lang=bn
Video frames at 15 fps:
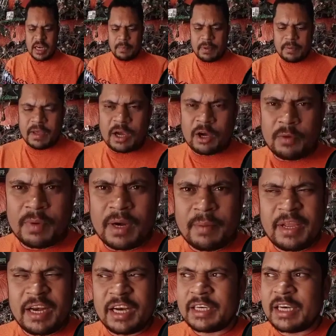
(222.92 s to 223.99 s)
শিল্পী বেগম
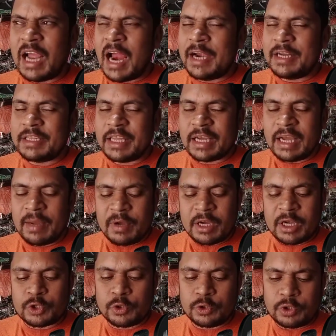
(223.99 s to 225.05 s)
নামের একটি আইডি থেকে
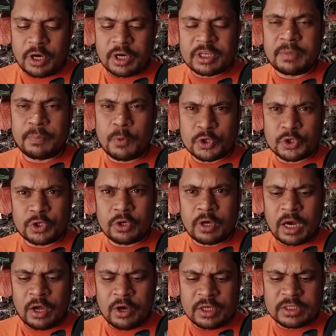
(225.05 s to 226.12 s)
আমাকে সুন্দর একটি প্রশ্ন
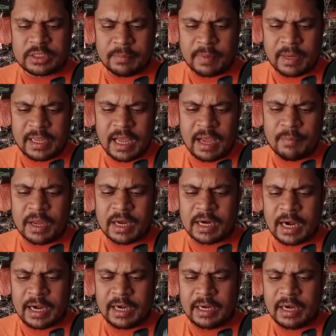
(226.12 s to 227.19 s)
করা হয়েছে ভাইয়া আমার
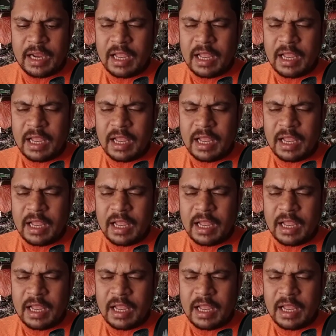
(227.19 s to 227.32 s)
গাড়ির